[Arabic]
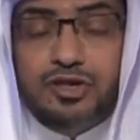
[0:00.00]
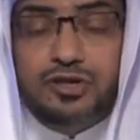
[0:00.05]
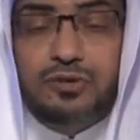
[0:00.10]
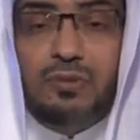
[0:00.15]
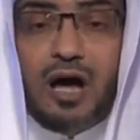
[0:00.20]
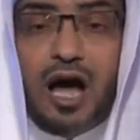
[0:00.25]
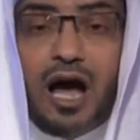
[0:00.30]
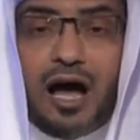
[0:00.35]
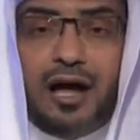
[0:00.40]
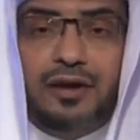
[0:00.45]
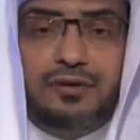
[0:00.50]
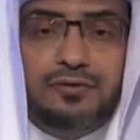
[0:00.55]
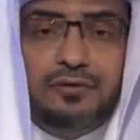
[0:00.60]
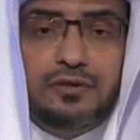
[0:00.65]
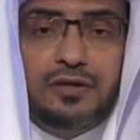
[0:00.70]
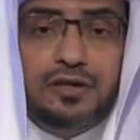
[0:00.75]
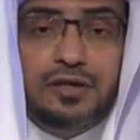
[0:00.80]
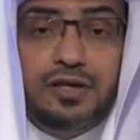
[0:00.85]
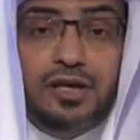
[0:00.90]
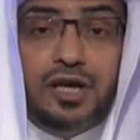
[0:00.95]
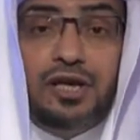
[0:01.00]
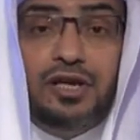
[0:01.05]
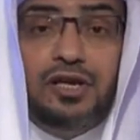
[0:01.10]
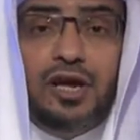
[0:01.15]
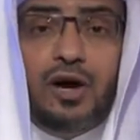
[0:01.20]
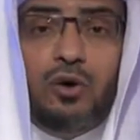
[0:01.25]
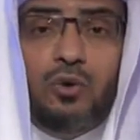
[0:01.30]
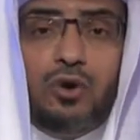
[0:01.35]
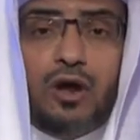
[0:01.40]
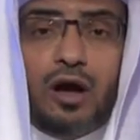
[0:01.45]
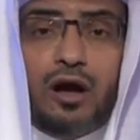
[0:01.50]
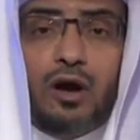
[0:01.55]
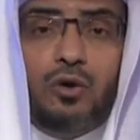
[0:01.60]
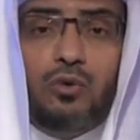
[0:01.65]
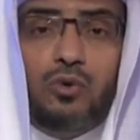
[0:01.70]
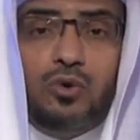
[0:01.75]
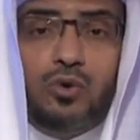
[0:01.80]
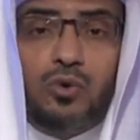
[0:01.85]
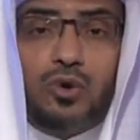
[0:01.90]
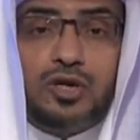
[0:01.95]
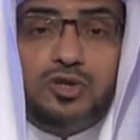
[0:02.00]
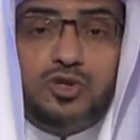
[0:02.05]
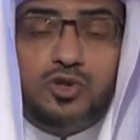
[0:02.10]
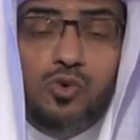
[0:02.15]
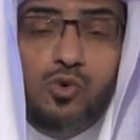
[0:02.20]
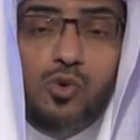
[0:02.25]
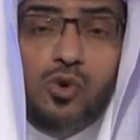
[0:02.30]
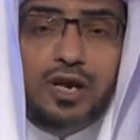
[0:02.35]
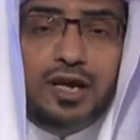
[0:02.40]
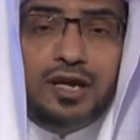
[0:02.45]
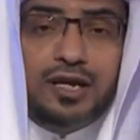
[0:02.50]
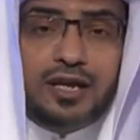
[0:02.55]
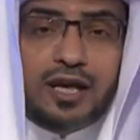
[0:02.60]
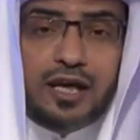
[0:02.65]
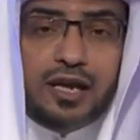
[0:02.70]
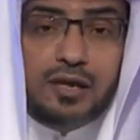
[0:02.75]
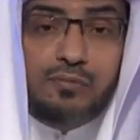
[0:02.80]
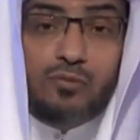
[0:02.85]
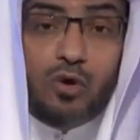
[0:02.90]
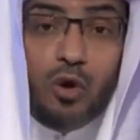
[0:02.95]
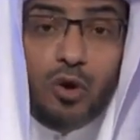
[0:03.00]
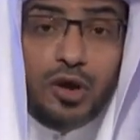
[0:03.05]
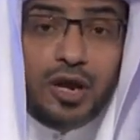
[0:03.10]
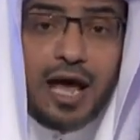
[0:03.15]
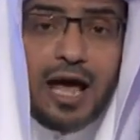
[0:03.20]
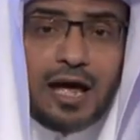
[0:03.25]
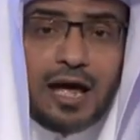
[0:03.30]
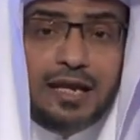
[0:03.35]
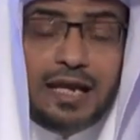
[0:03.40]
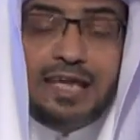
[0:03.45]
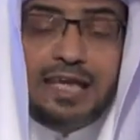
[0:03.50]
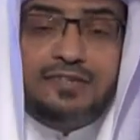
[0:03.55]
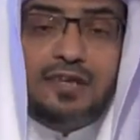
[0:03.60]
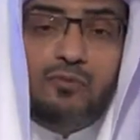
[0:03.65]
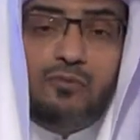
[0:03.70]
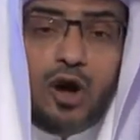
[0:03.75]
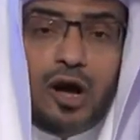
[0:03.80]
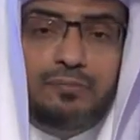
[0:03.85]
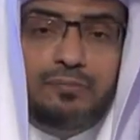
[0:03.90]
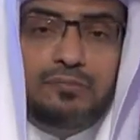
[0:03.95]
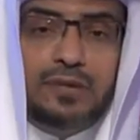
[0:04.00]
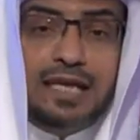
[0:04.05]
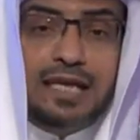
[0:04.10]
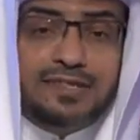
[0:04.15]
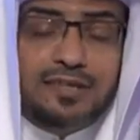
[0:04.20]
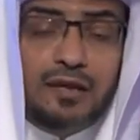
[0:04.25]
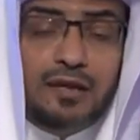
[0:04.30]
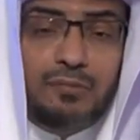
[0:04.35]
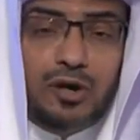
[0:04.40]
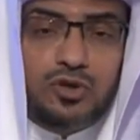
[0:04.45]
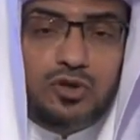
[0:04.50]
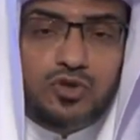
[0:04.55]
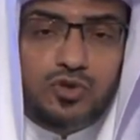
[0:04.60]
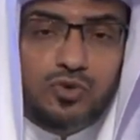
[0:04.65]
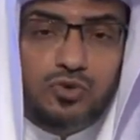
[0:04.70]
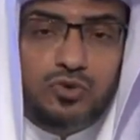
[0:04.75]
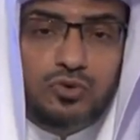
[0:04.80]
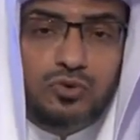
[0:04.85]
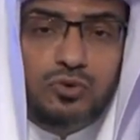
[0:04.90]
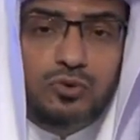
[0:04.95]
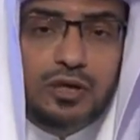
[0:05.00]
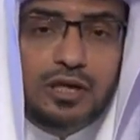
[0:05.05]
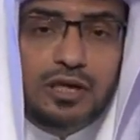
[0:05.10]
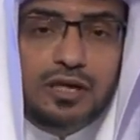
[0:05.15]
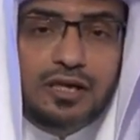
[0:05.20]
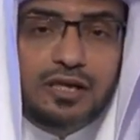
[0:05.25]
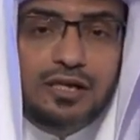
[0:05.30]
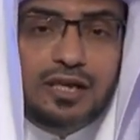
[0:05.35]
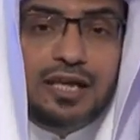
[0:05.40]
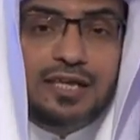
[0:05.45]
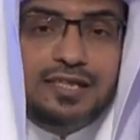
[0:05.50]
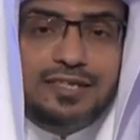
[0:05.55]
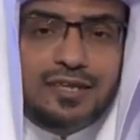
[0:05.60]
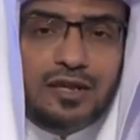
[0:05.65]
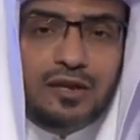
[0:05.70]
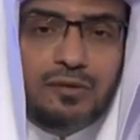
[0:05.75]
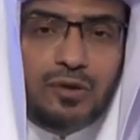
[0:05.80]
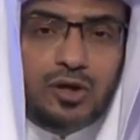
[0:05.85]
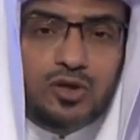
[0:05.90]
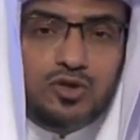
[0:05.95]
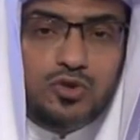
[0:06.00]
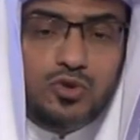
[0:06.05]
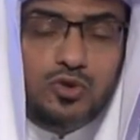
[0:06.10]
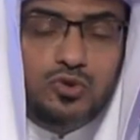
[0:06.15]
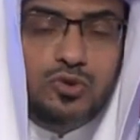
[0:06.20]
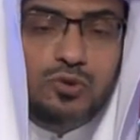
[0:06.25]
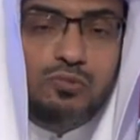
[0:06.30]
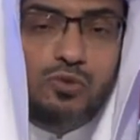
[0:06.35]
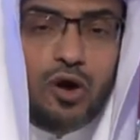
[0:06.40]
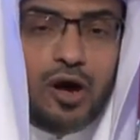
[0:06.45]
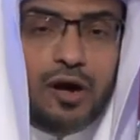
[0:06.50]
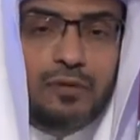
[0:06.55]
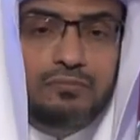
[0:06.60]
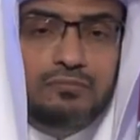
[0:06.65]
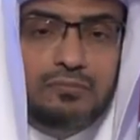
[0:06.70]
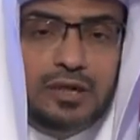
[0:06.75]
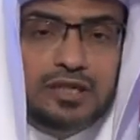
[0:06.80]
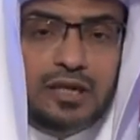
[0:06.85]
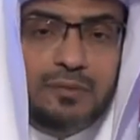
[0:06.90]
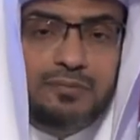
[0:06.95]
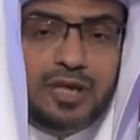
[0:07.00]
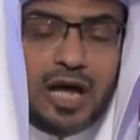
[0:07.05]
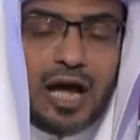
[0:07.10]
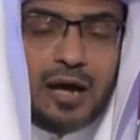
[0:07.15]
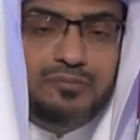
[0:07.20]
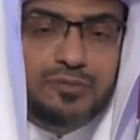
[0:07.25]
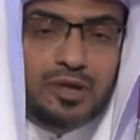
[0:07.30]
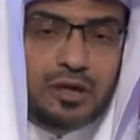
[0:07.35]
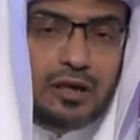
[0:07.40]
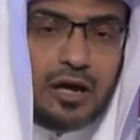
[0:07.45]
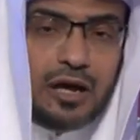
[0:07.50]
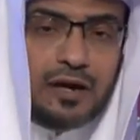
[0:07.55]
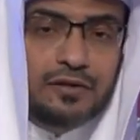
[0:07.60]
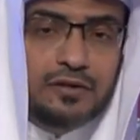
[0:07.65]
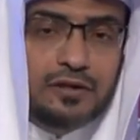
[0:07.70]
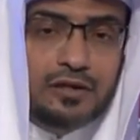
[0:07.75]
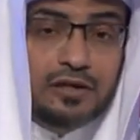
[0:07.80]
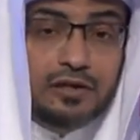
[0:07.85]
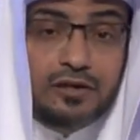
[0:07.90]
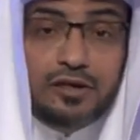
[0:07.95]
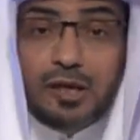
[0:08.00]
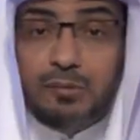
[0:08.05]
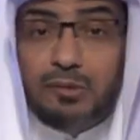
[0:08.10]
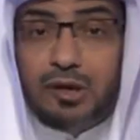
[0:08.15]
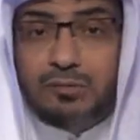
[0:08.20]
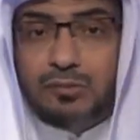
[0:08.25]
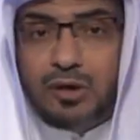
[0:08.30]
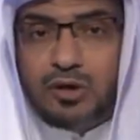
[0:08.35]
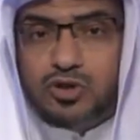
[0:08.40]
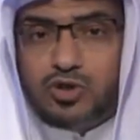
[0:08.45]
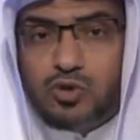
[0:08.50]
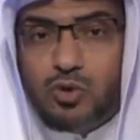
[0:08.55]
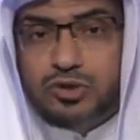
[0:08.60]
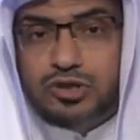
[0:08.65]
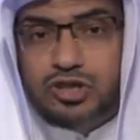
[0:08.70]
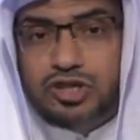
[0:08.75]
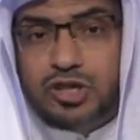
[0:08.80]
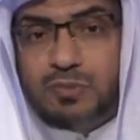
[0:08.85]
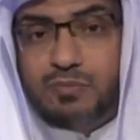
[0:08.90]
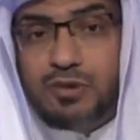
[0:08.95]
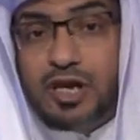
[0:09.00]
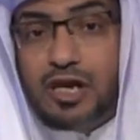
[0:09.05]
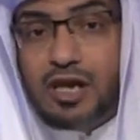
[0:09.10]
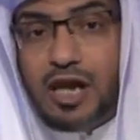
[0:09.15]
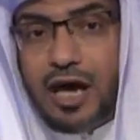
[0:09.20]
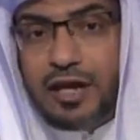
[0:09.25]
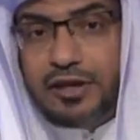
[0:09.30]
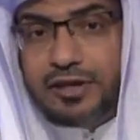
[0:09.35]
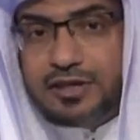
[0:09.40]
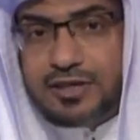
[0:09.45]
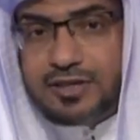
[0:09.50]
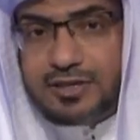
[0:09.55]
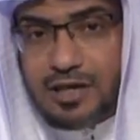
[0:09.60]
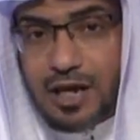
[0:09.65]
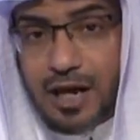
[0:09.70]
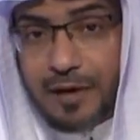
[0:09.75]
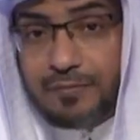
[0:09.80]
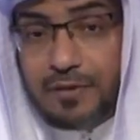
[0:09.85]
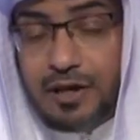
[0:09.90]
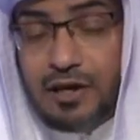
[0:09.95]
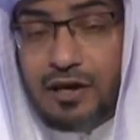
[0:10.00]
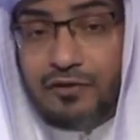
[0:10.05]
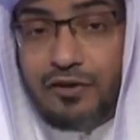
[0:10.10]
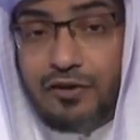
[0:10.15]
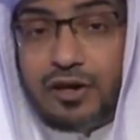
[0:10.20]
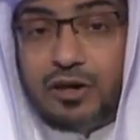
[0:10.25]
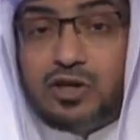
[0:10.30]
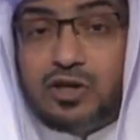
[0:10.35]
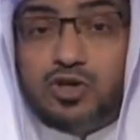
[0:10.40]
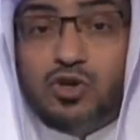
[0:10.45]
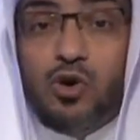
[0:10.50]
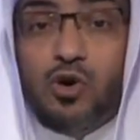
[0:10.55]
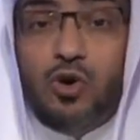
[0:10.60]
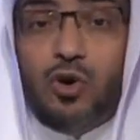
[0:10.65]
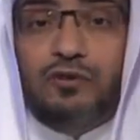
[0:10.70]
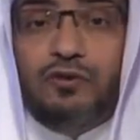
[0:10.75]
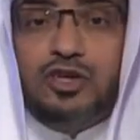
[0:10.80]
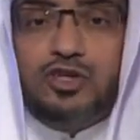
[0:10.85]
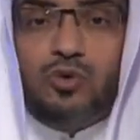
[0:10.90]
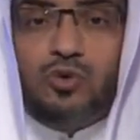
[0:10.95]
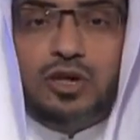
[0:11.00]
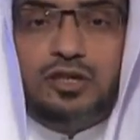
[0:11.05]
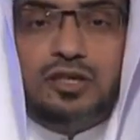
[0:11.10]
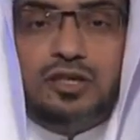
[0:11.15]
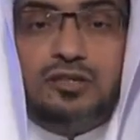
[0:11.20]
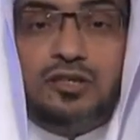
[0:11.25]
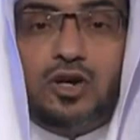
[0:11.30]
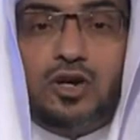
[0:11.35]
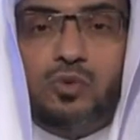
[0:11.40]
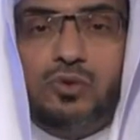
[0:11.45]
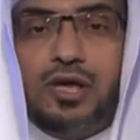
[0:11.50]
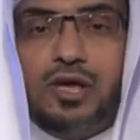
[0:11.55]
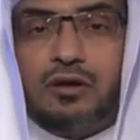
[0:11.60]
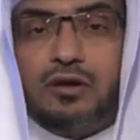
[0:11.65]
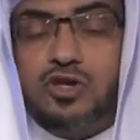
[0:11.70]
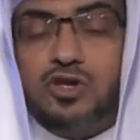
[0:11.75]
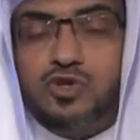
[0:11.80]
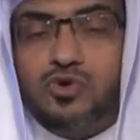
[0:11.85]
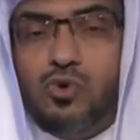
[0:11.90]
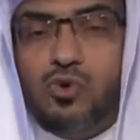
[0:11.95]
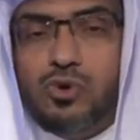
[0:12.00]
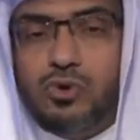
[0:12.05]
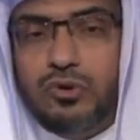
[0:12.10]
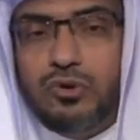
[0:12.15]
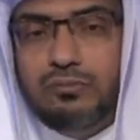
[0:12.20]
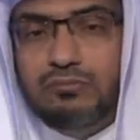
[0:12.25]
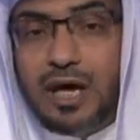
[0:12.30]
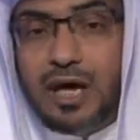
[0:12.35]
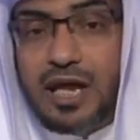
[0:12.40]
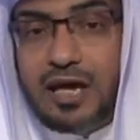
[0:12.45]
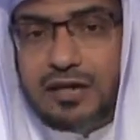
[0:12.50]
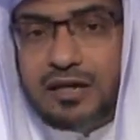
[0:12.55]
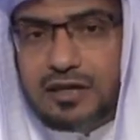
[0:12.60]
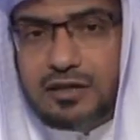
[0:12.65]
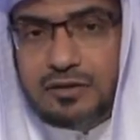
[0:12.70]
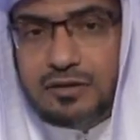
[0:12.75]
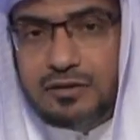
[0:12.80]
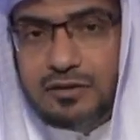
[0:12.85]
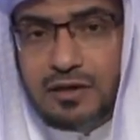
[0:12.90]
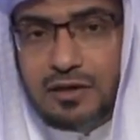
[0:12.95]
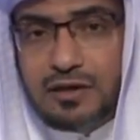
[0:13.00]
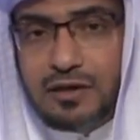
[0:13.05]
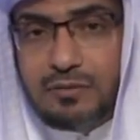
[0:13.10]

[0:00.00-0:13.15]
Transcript: إجماعا إنه لقول رسول كريم هنا ليس محمد ليس المقصود ليس المقصود محمد بن عبد الله إنما المقصود جبريل عليه السلام فالرسول في سورة التكوير رسول ملكي